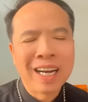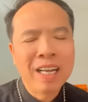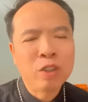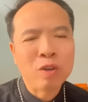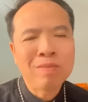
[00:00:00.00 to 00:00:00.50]

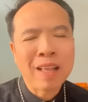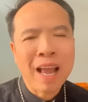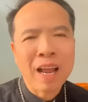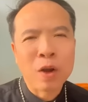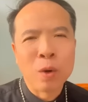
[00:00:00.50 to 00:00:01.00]
Giờ đây chúng
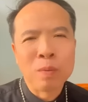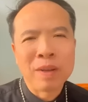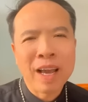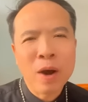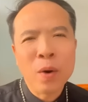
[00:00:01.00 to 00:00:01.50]
ta
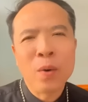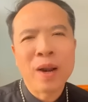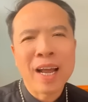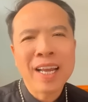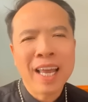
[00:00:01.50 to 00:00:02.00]
cùng
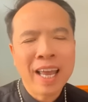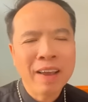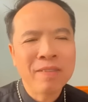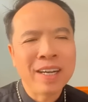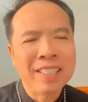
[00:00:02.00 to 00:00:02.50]
nhau lắng
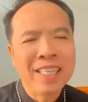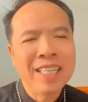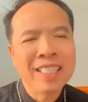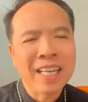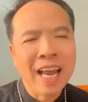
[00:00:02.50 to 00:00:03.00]
nghe và
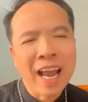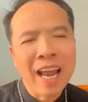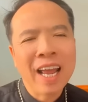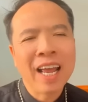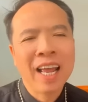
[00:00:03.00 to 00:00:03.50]
chia
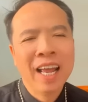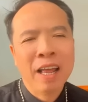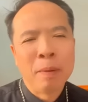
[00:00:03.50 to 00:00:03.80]
sẻ